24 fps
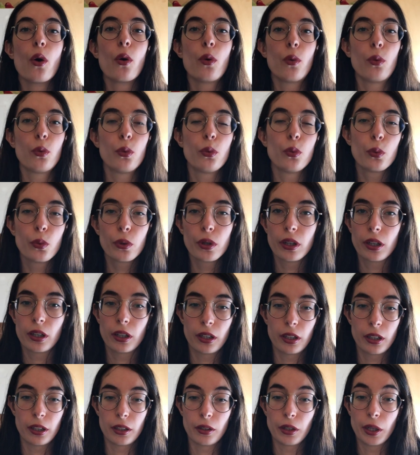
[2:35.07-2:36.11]

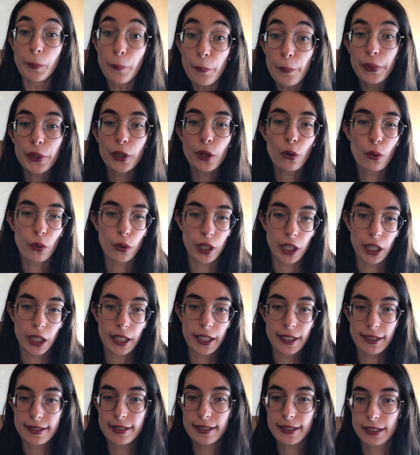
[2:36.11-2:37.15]
un embrione
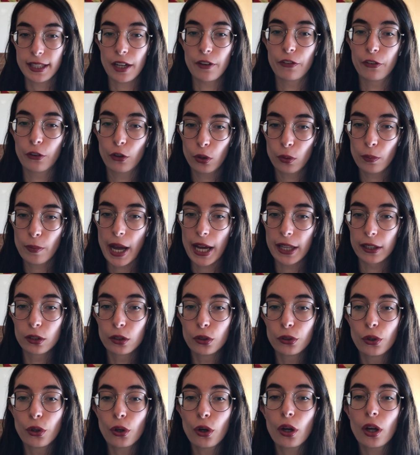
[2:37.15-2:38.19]
che si sta
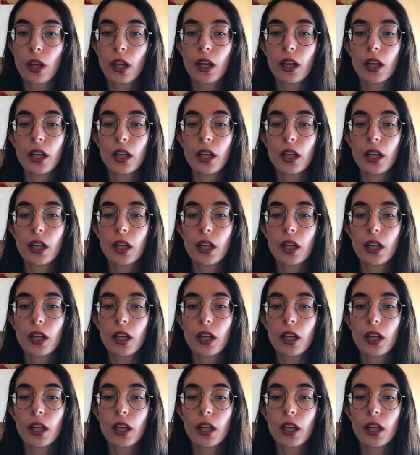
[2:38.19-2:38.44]
formando,